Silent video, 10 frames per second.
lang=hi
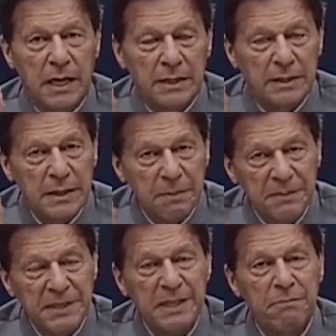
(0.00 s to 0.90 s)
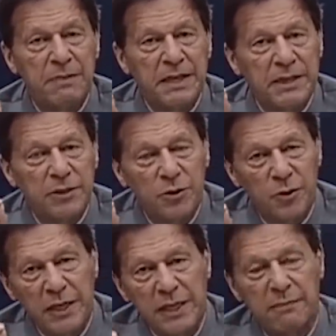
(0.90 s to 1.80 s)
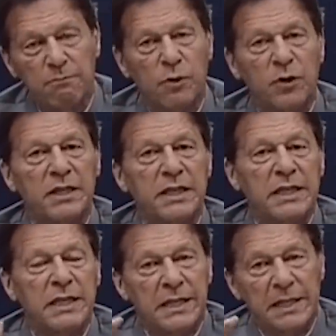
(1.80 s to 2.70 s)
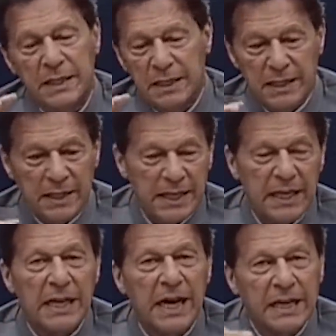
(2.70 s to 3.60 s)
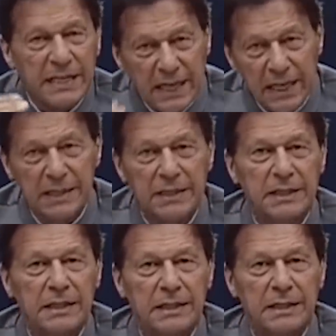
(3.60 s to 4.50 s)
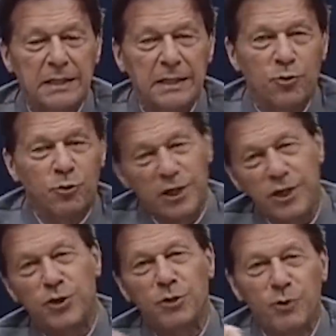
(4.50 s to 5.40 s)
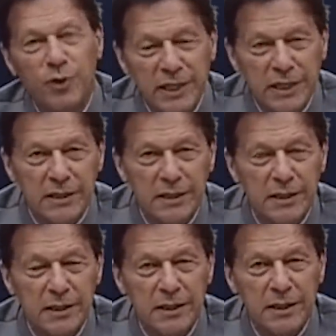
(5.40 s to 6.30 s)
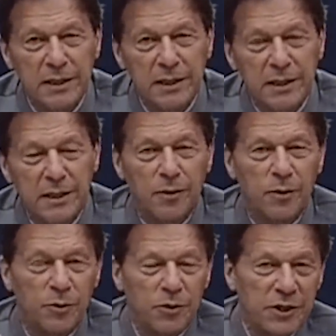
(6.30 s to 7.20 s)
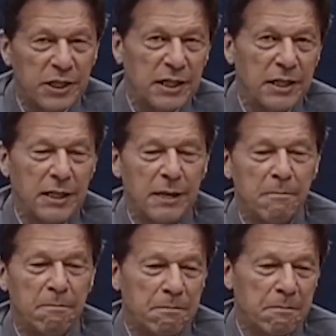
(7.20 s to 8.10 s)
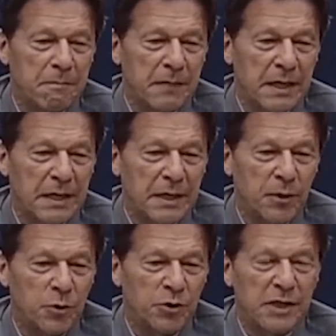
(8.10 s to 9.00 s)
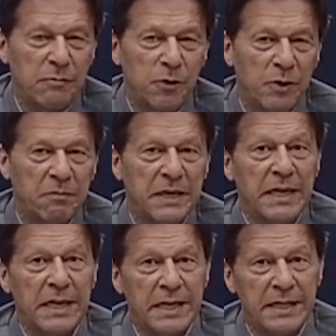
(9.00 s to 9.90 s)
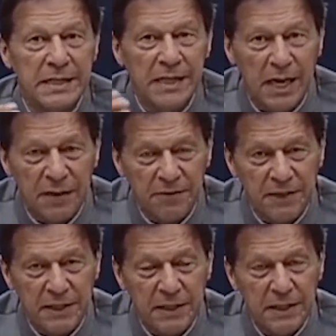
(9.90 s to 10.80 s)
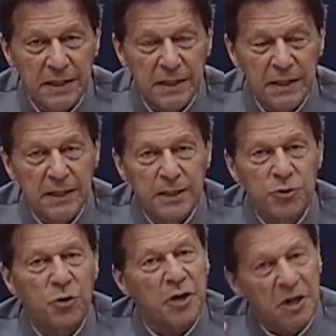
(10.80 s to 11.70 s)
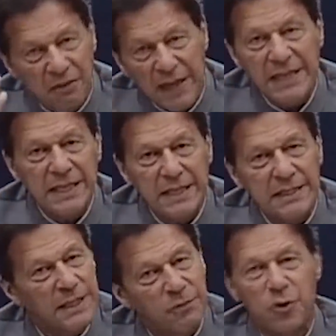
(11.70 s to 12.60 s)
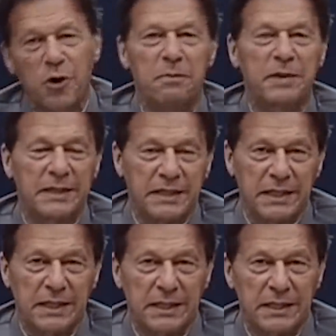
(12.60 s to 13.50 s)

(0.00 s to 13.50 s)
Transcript: सबसे बड़ी जो एक मुल्क की अखलाकियात उसकी जमहूरीत उसकी उसके मुल्क में इंसाफ की जो रखवाली करती है वो कौम करती है